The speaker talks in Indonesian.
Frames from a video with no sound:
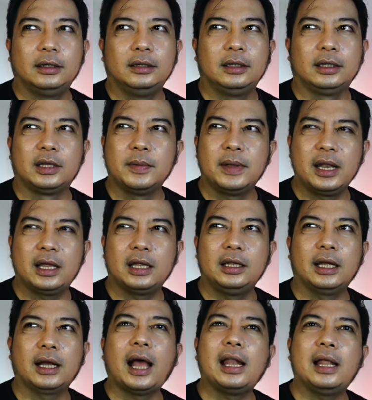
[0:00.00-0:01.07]
ya gimana ya
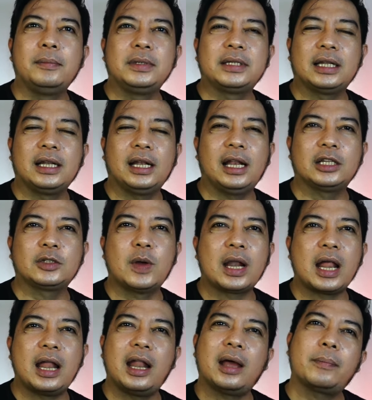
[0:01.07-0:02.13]
ya kalian bisa nilai
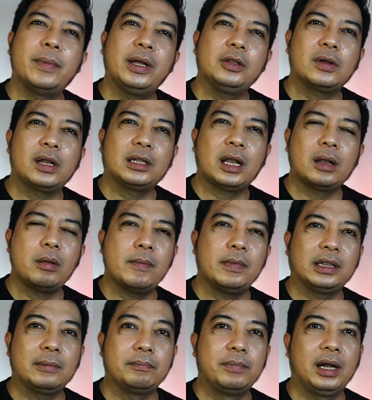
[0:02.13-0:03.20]
suara anak band tuh rata-rata memang
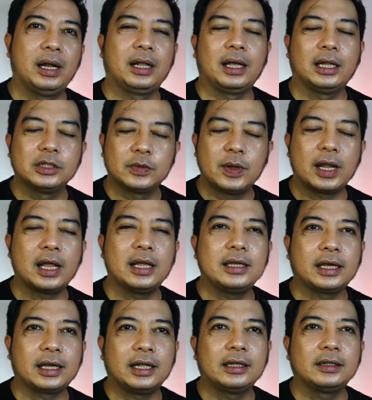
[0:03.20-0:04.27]
tebel kan suaranya
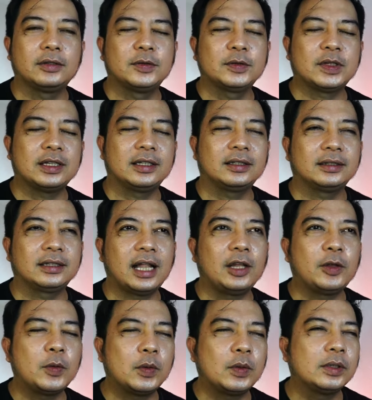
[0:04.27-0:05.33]
kan Terus Padahal
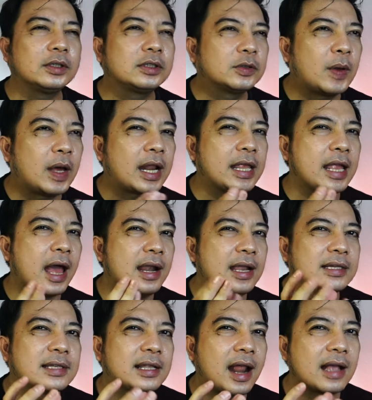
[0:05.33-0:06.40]
itu suaranya ada
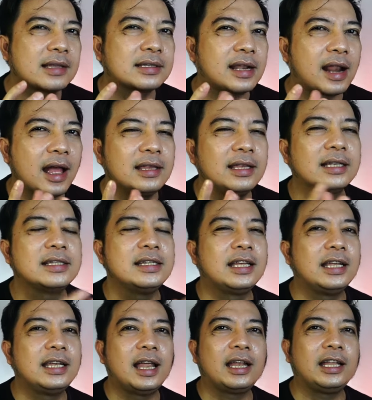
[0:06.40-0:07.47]
serak-seraknya
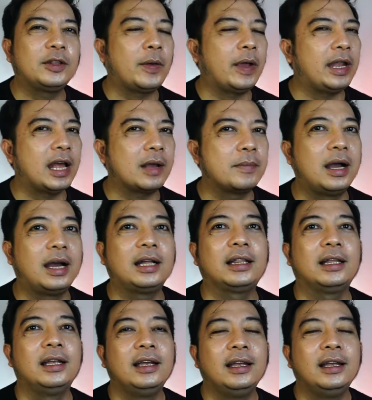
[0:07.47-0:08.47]
sedikit dan itu enak banget.